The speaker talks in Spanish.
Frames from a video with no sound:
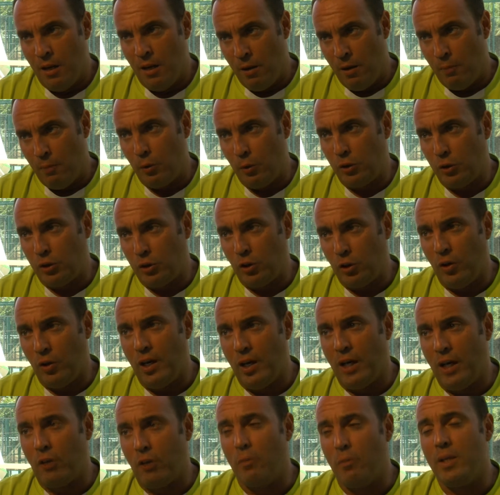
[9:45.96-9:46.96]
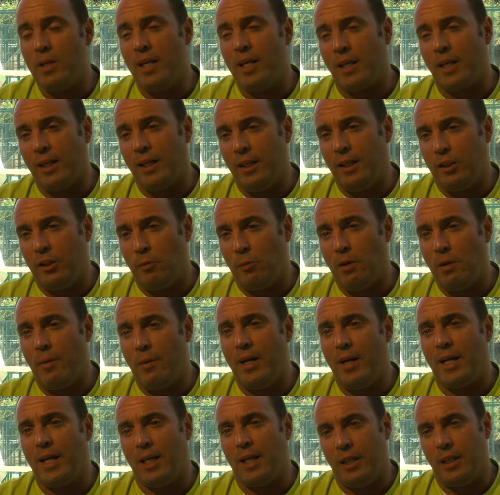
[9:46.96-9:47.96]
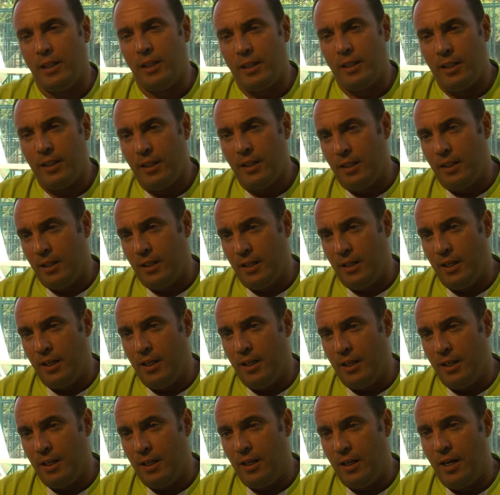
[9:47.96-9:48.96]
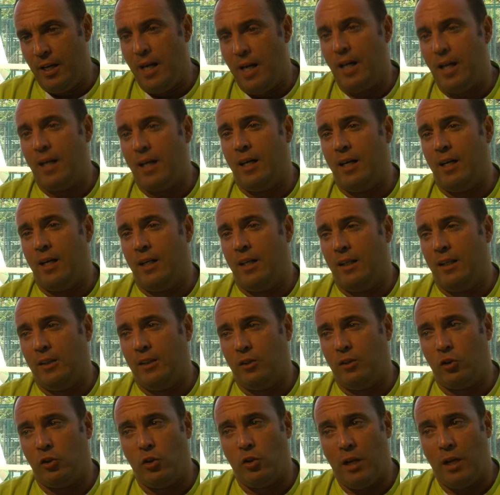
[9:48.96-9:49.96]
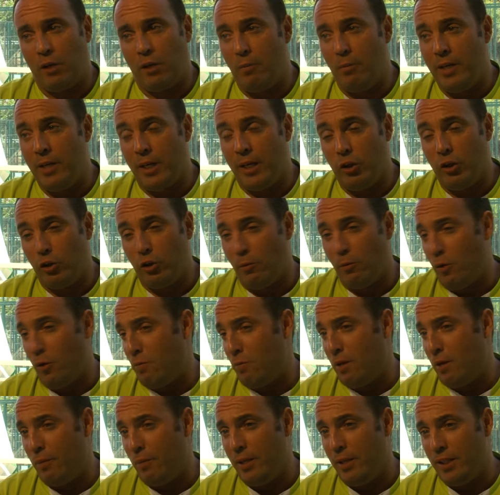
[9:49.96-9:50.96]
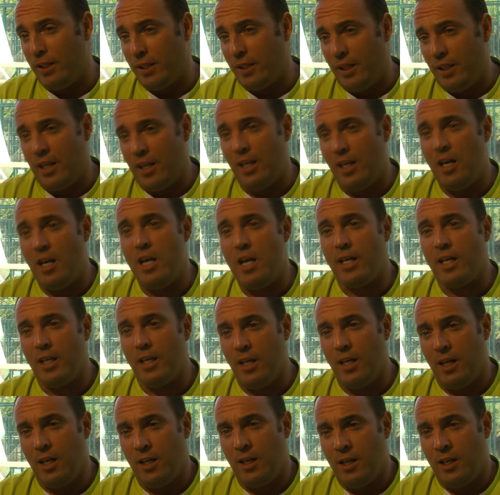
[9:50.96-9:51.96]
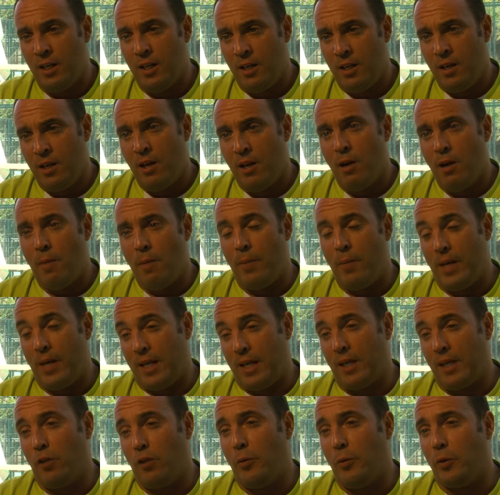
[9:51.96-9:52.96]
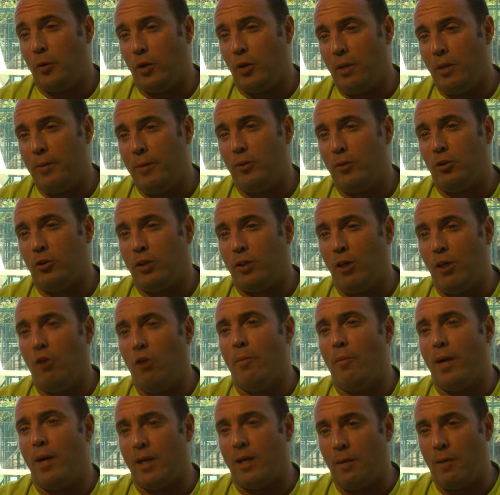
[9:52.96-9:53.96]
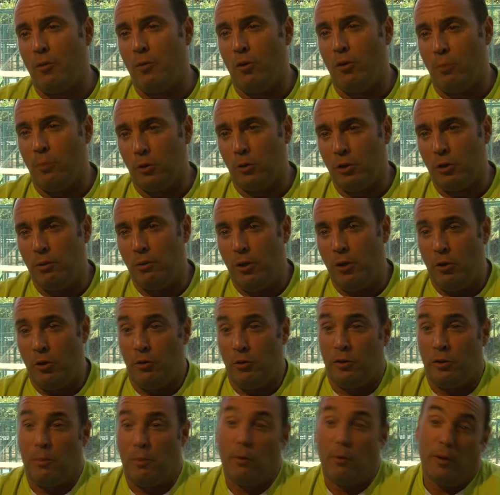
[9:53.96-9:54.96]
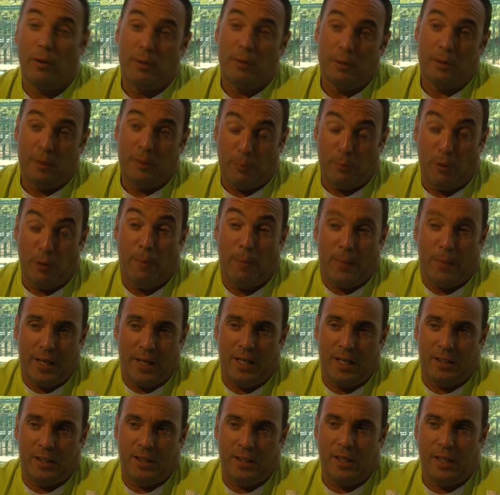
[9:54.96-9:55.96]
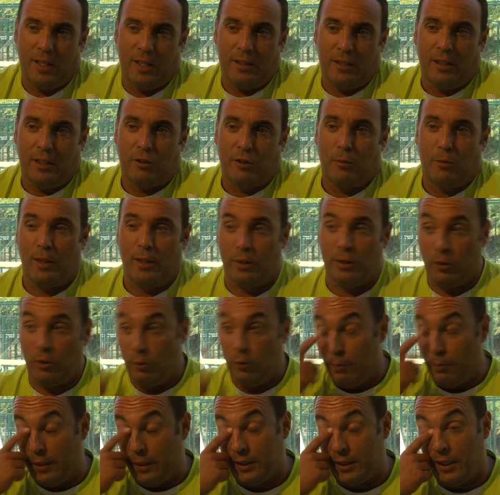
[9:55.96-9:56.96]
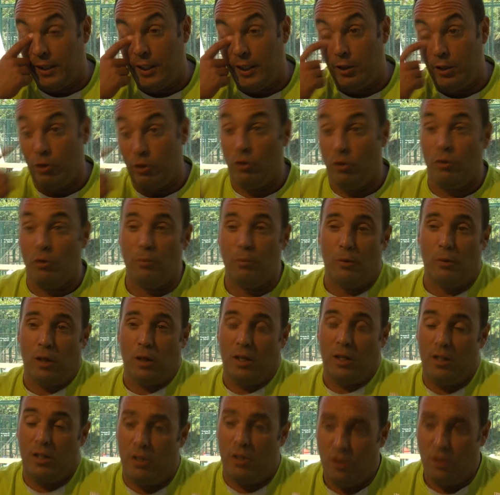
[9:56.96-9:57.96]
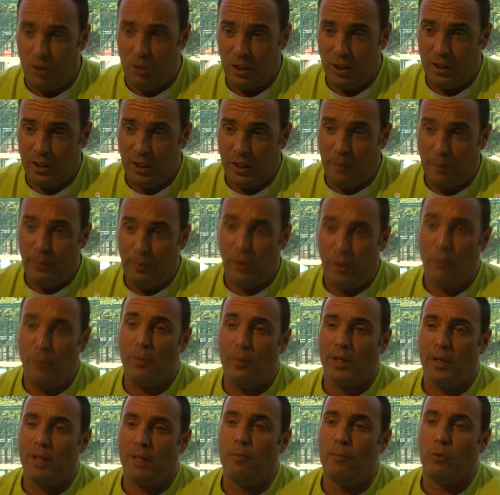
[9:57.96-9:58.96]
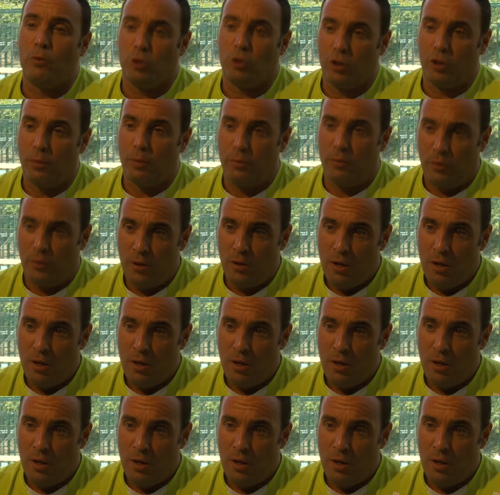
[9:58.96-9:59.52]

pues toda la comida que tomaba era caliente. Eh, era, toda la comida que yo tomo normalmente es líquida, para que los avituallamientos sean lo más rápidos posibles. No te puedes, te puedes parar si quieres a tomarte un pastelito o un bocadillo o lo que sea, pero pierdes mucho tiempo.